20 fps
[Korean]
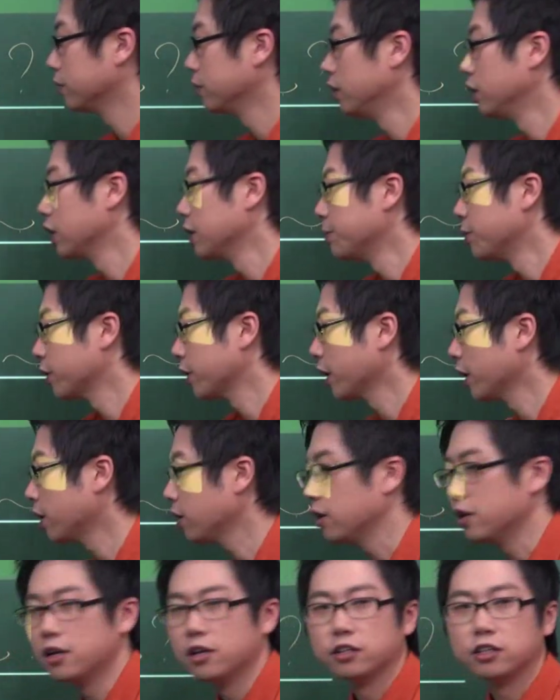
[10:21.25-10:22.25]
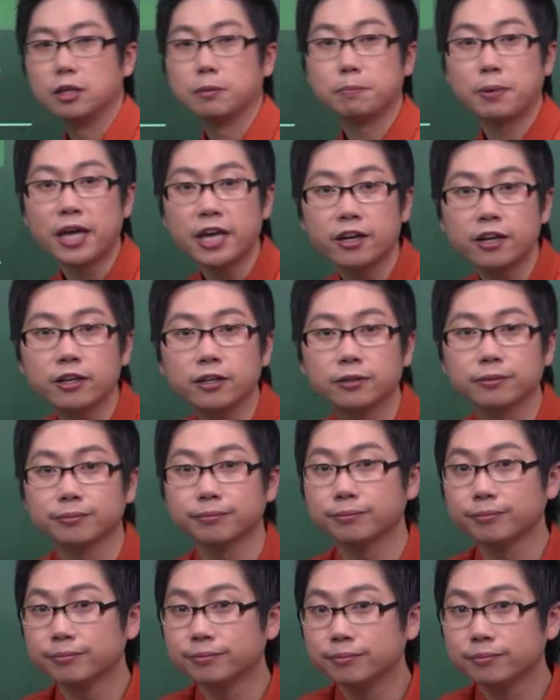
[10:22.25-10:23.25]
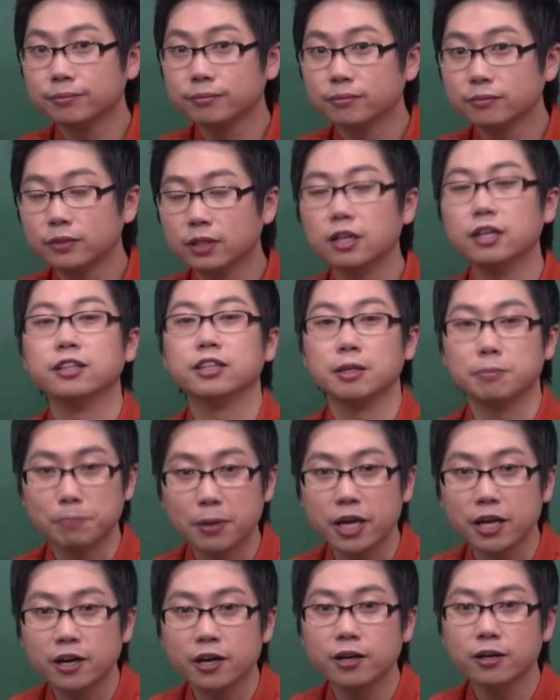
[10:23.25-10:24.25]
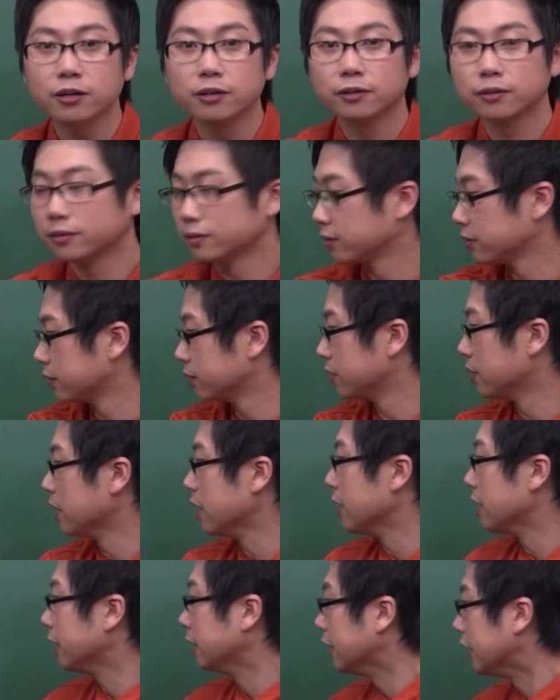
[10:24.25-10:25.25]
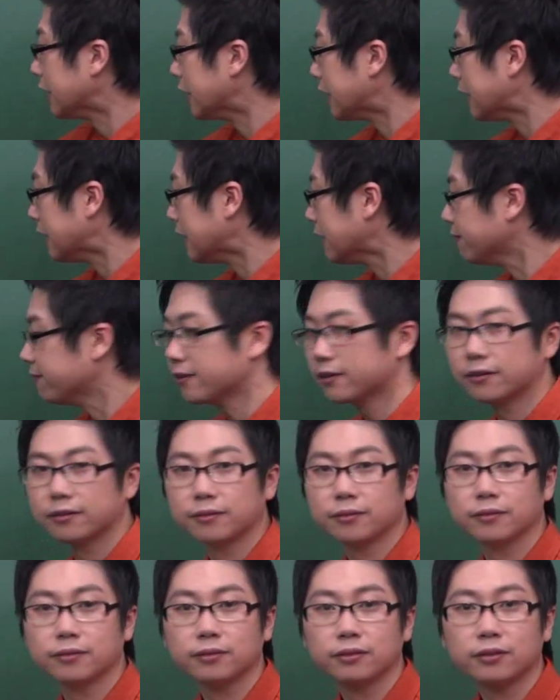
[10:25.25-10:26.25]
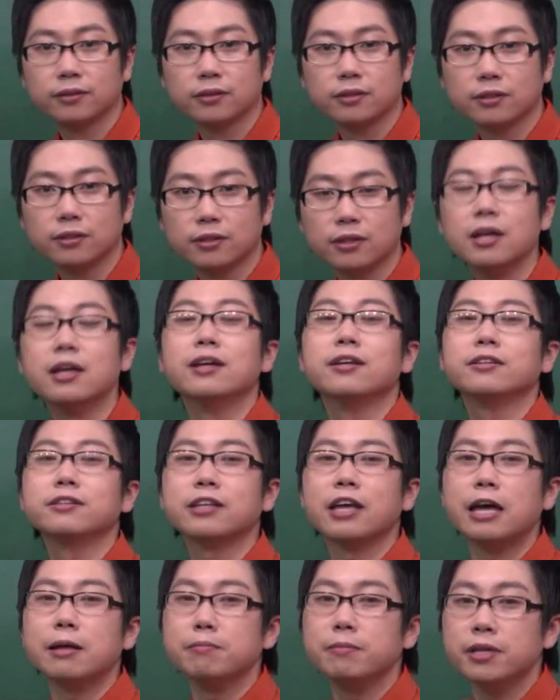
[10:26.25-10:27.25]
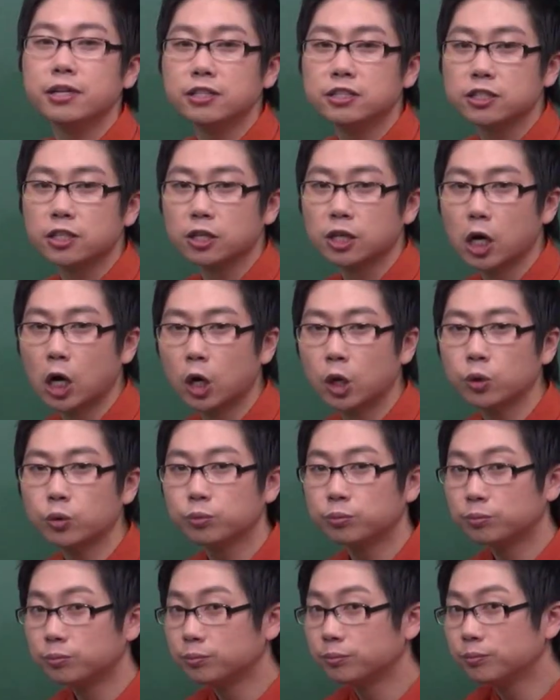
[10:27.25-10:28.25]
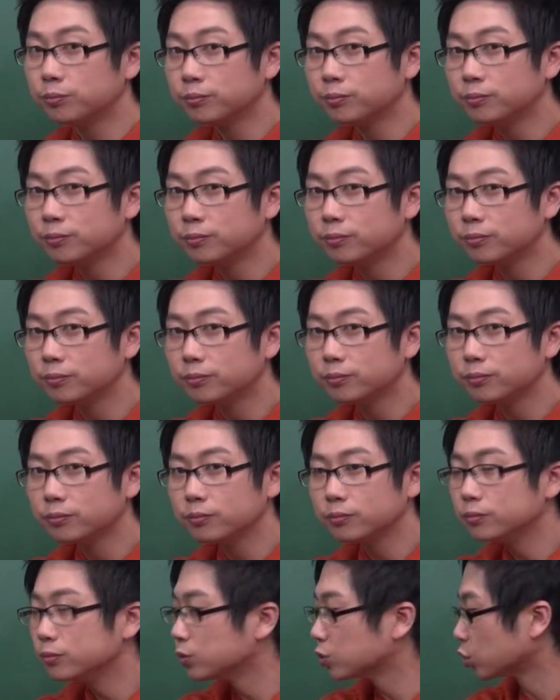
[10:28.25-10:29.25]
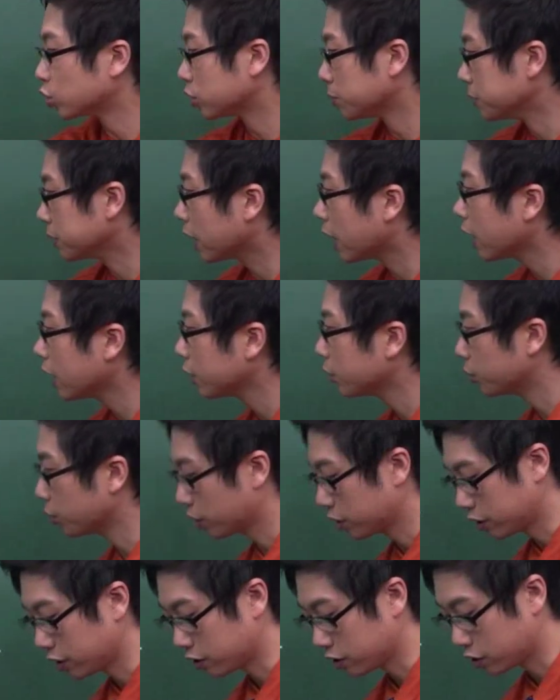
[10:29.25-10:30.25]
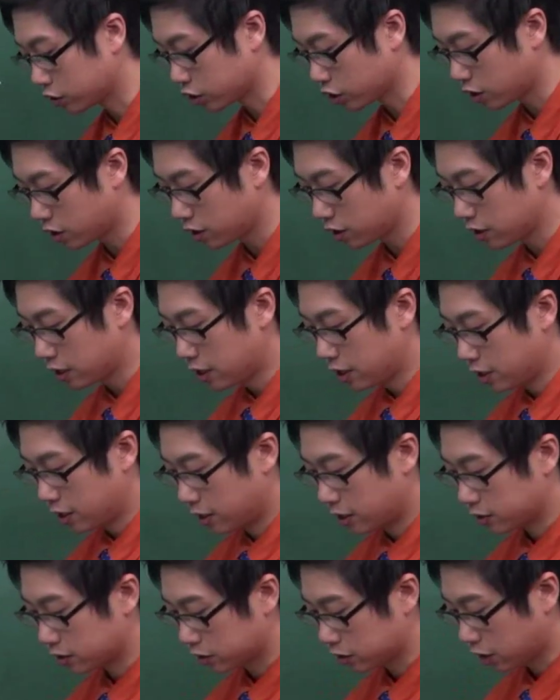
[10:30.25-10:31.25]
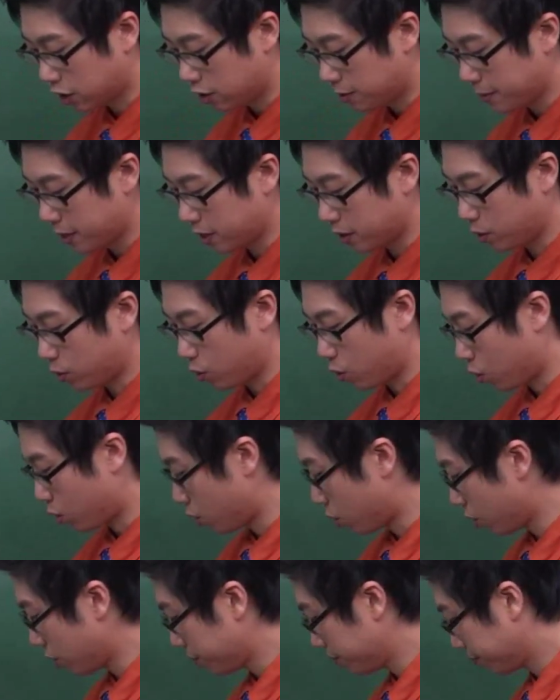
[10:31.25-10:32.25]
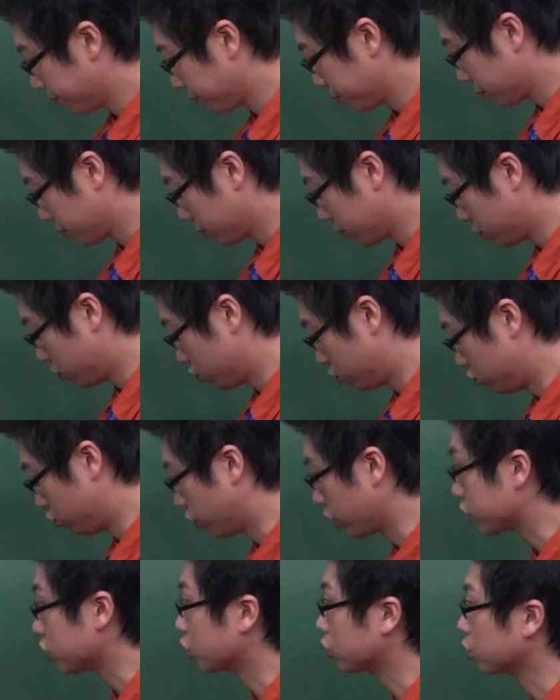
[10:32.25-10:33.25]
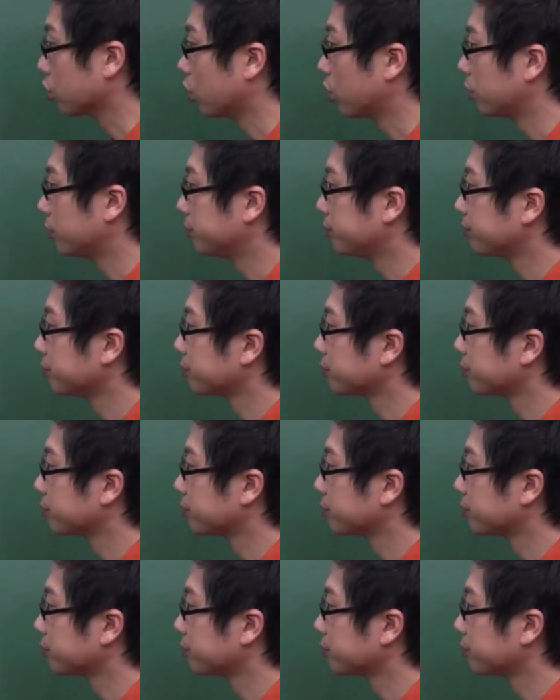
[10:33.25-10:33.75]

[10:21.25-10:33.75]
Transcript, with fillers: 읽어볼게요. Did Peter? Did Peter leave 10 minutes ago? 좋습니다. 이렇게 되는 거죠. 그래서 처음에 요거 두 개 정도